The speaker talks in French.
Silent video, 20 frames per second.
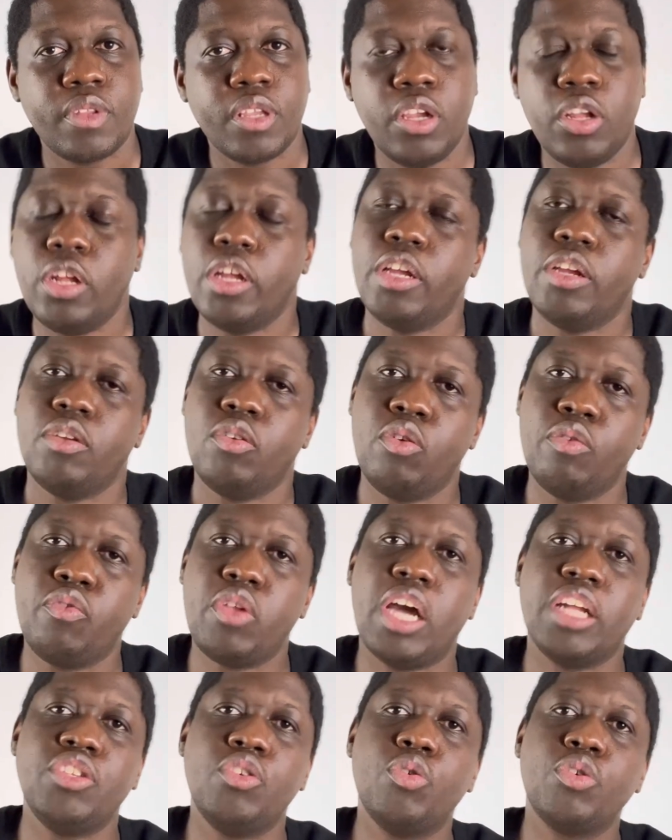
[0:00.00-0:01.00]
Et le vieux
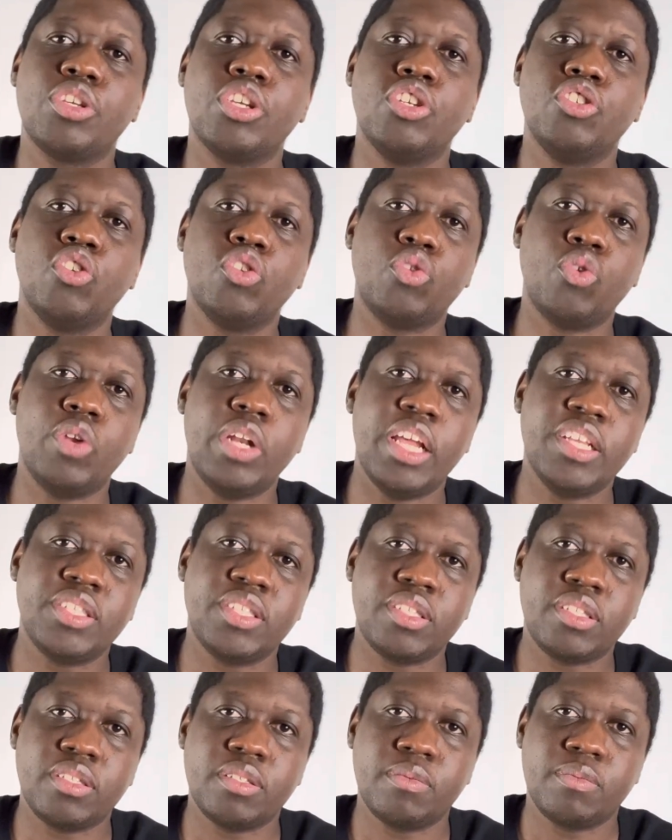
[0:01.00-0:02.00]
a dit, ok, je te
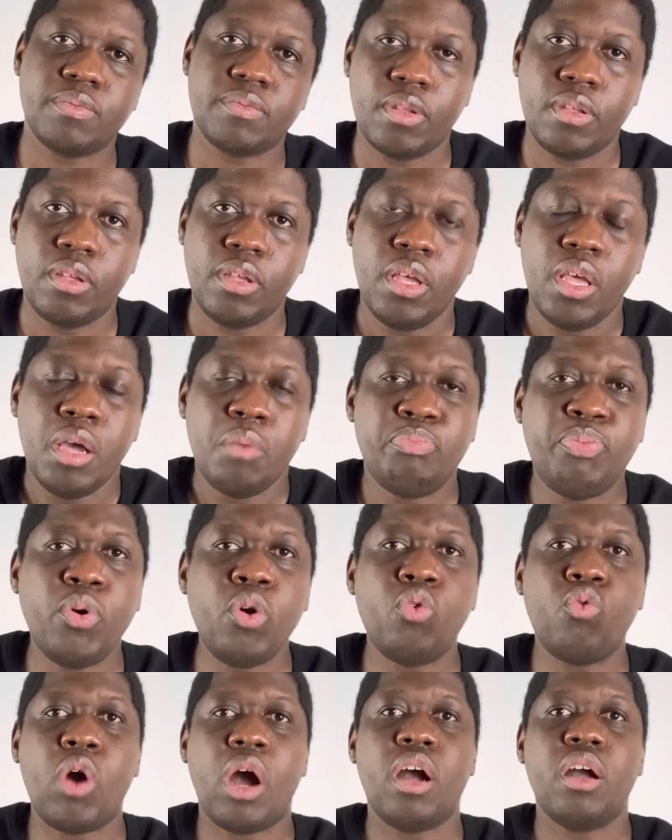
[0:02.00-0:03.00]
laisse.
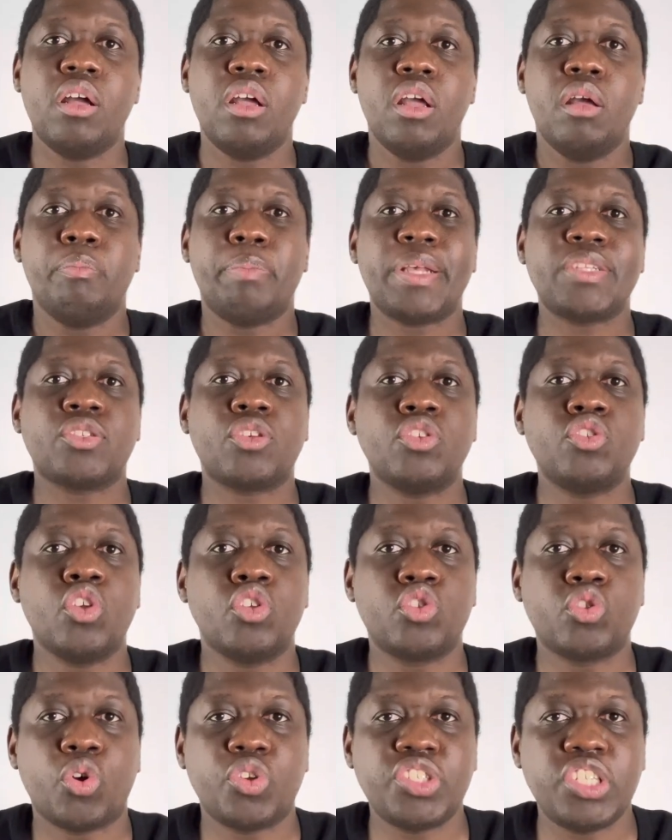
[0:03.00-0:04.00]
Pourquoi Parce que ce
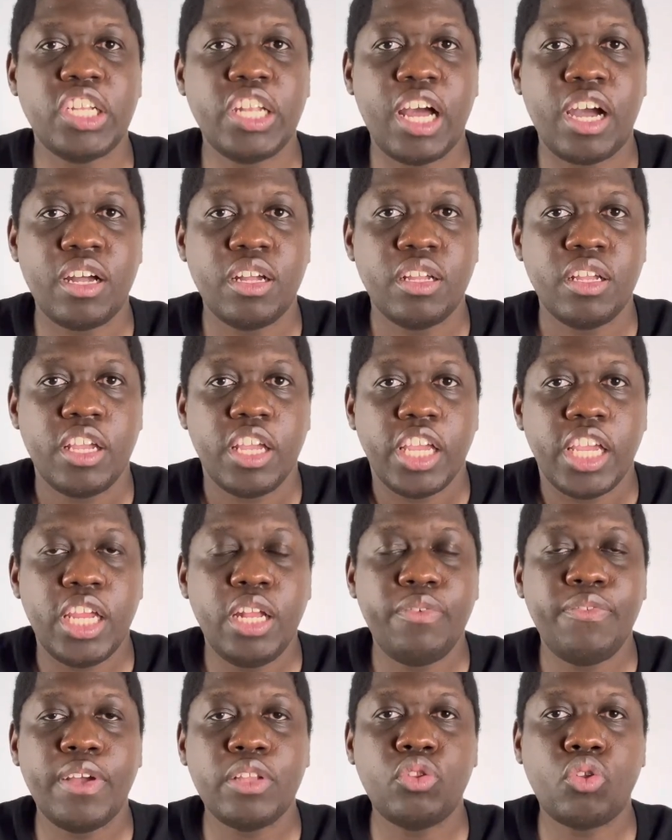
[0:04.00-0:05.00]
sorcier-là,
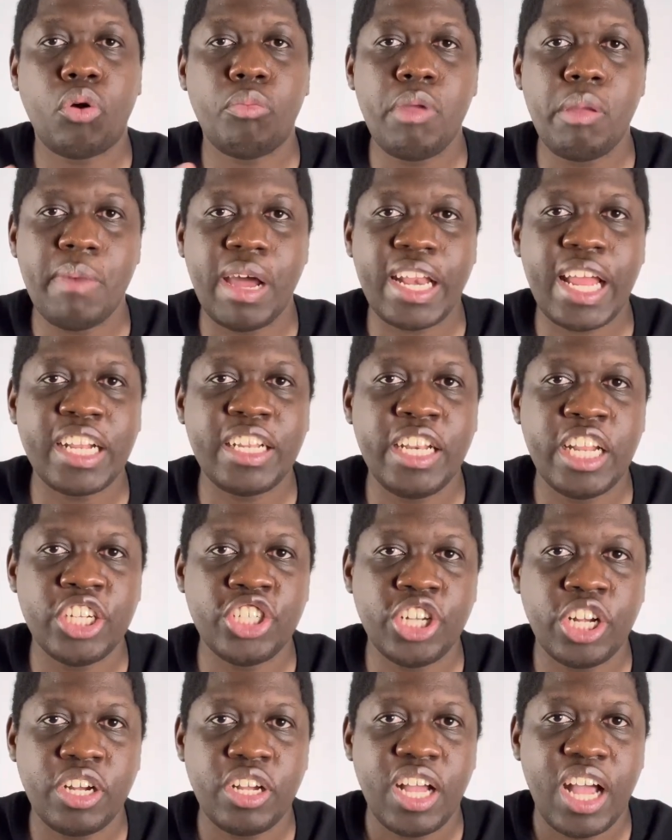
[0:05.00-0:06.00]
il fait tomber malade les
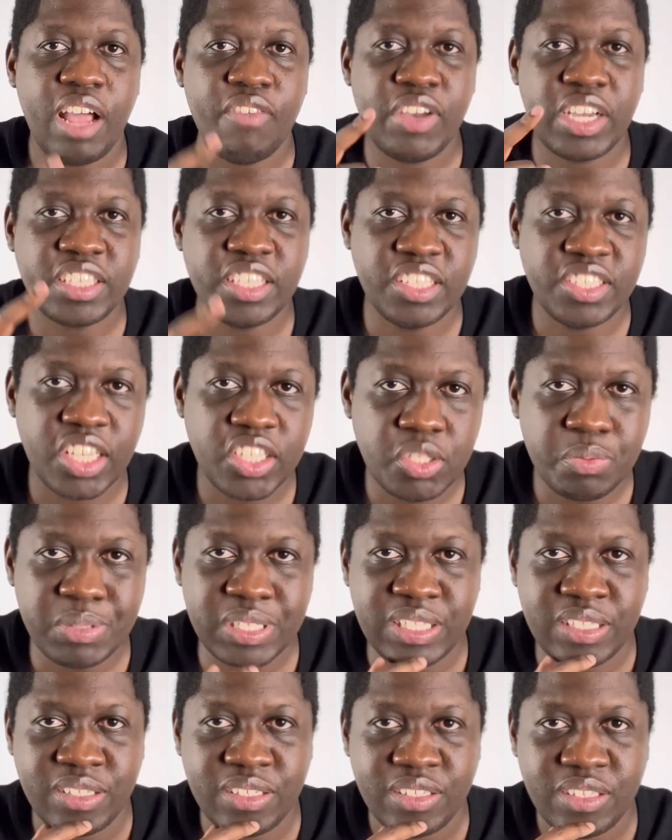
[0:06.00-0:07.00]
gens avec des esprits.